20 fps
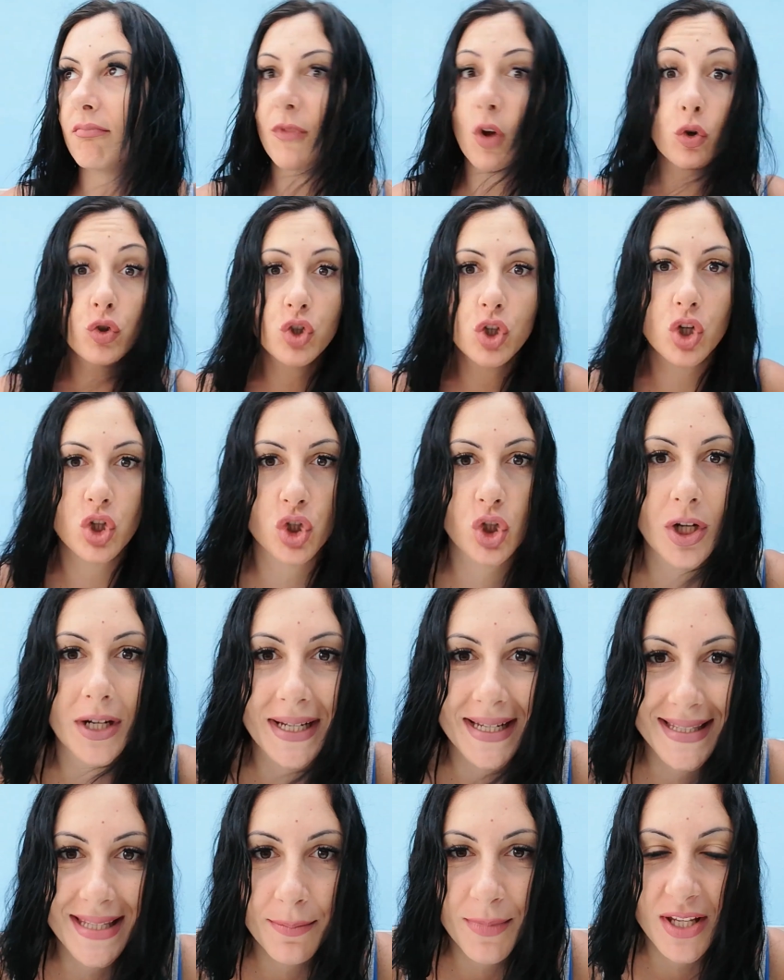Oggi non sono a
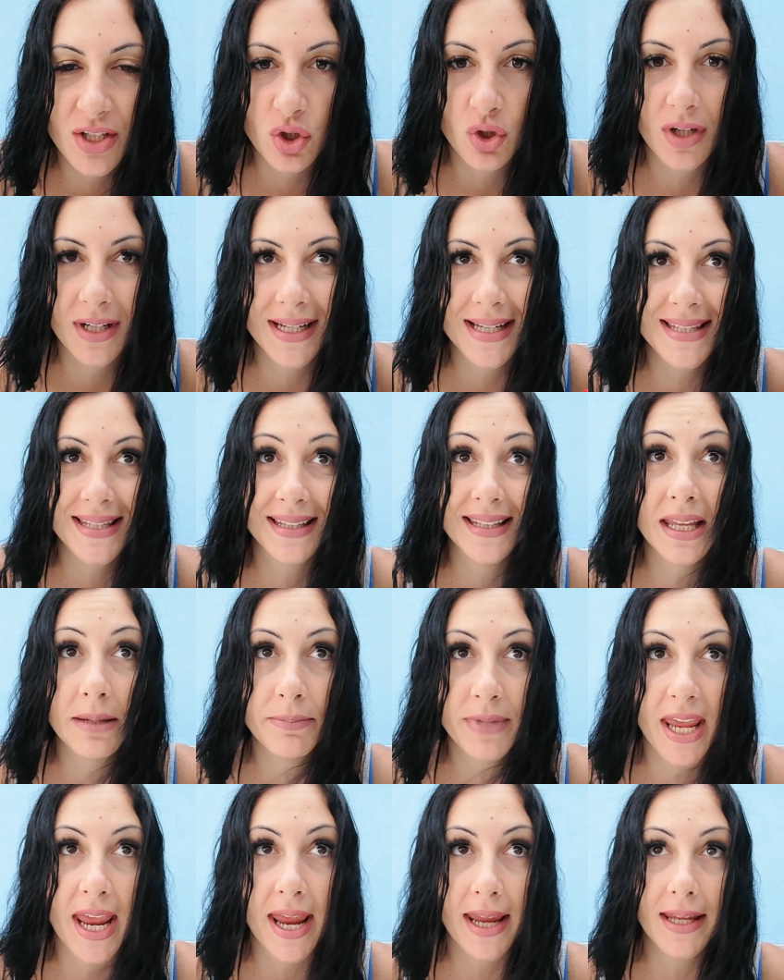casa mia, sono a casa dei
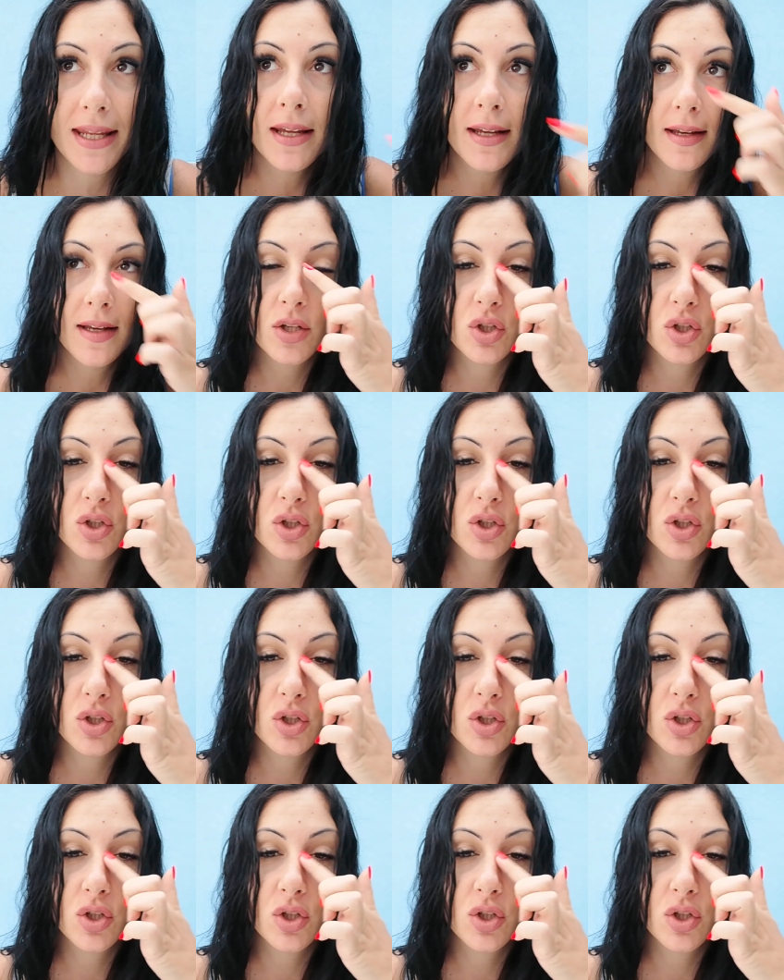miei.